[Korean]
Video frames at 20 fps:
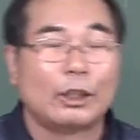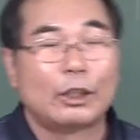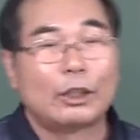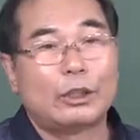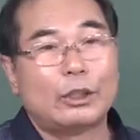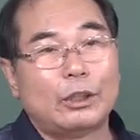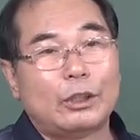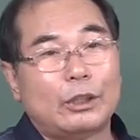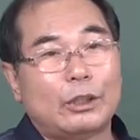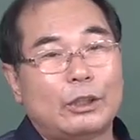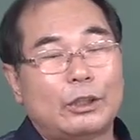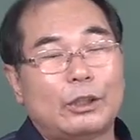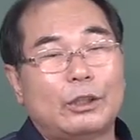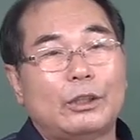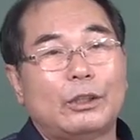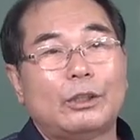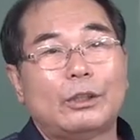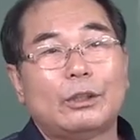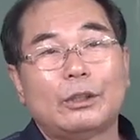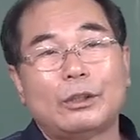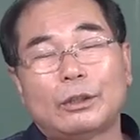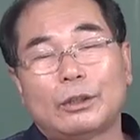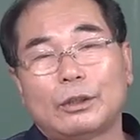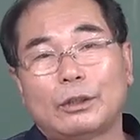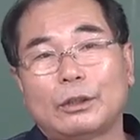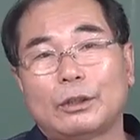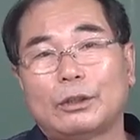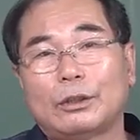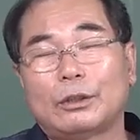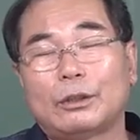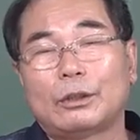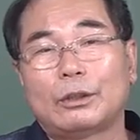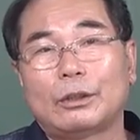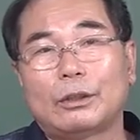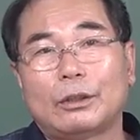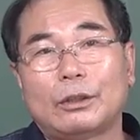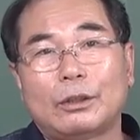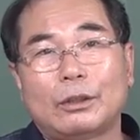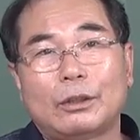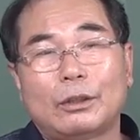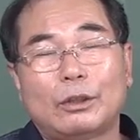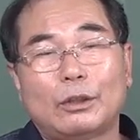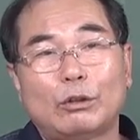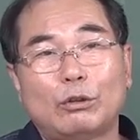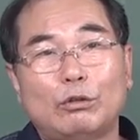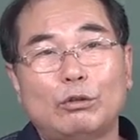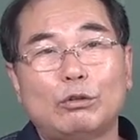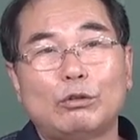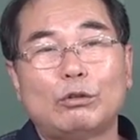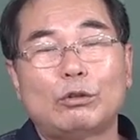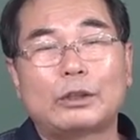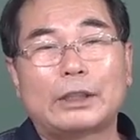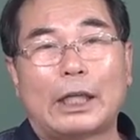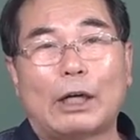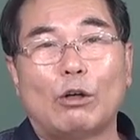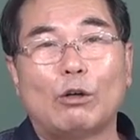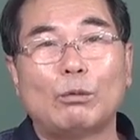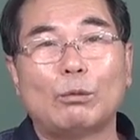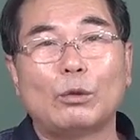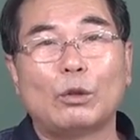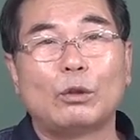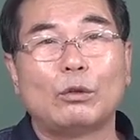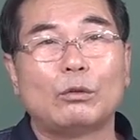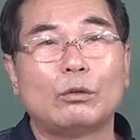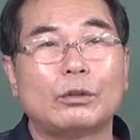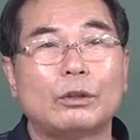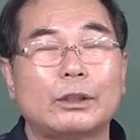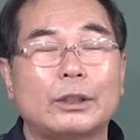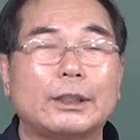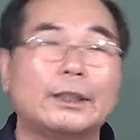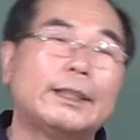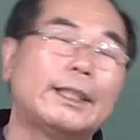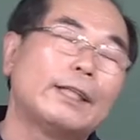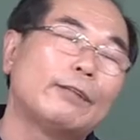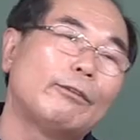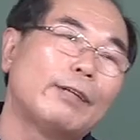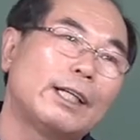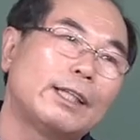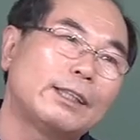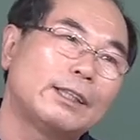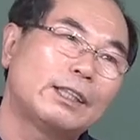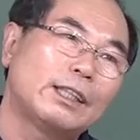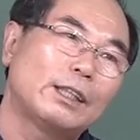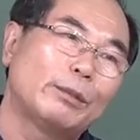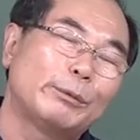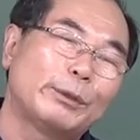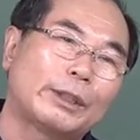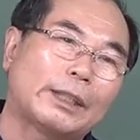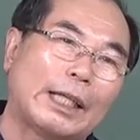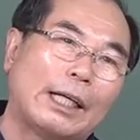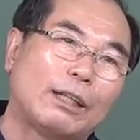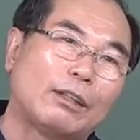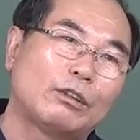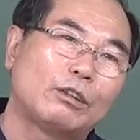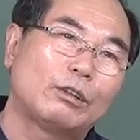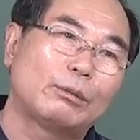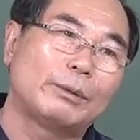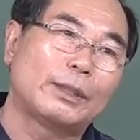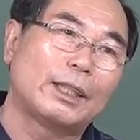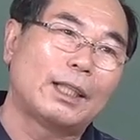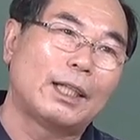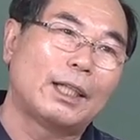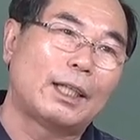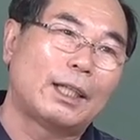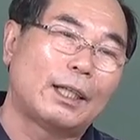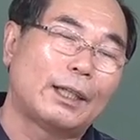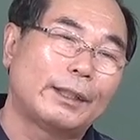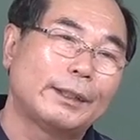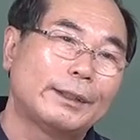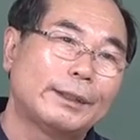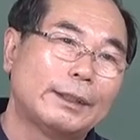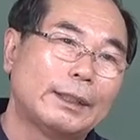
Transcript: 그 육, 좌우묘유는 그게 왜 그러냐면 단건업이가